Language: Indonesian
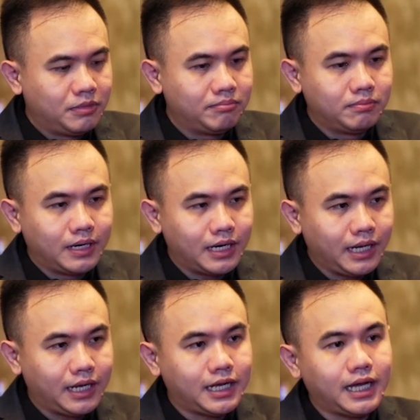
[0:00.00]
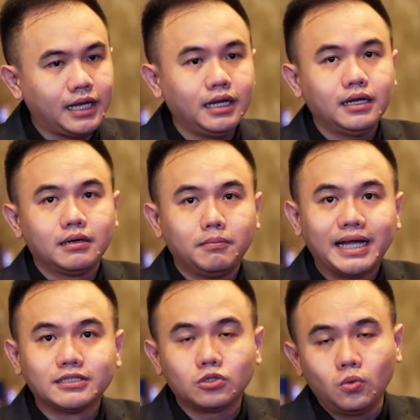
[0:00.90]
memberikan
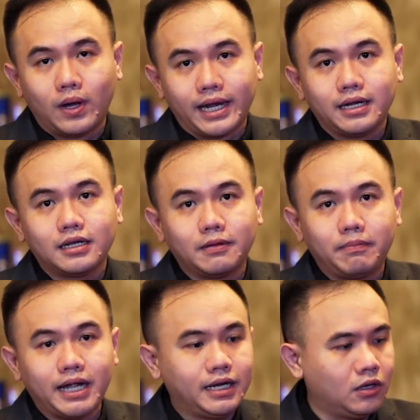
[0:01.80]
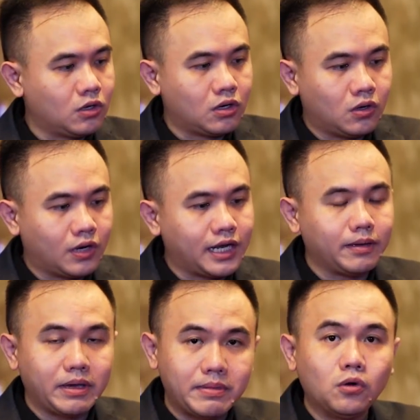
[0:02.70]
bantuan kepada
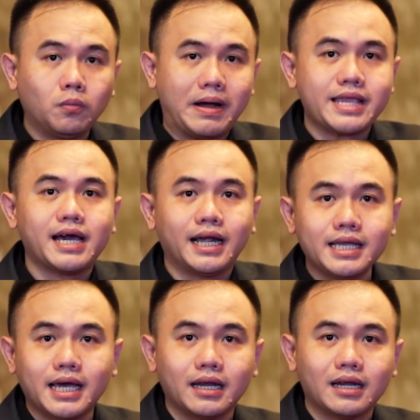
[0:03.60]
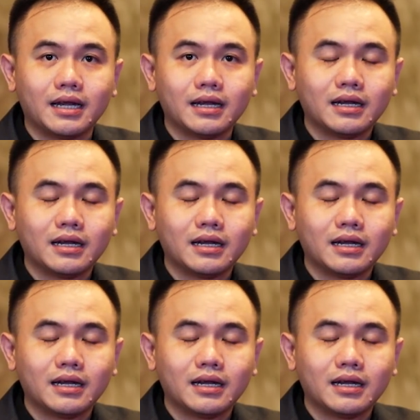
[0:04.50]
orang-orang yang memang upahnya harian.